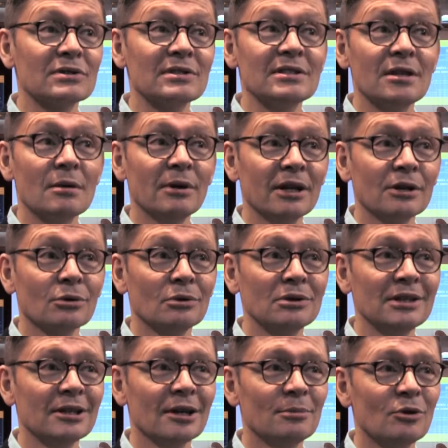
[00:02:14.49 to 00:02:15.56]
système
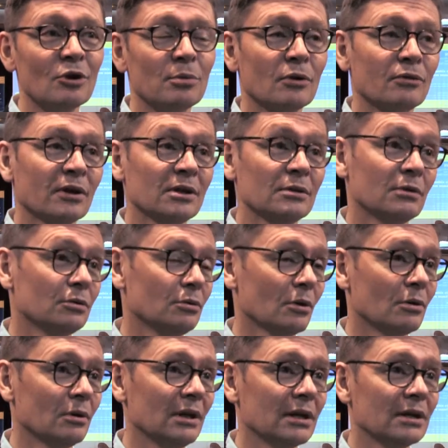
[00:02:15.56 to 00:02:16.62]
électronique à bord pour faire des voitures
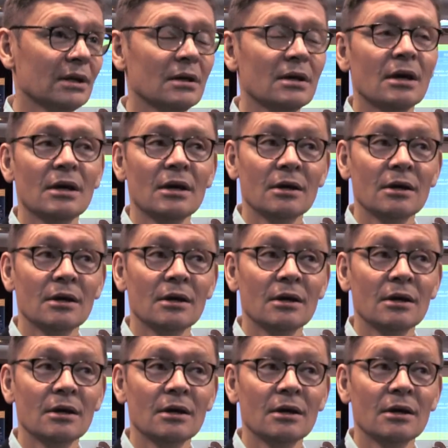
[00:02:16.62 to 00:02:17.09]
connectées.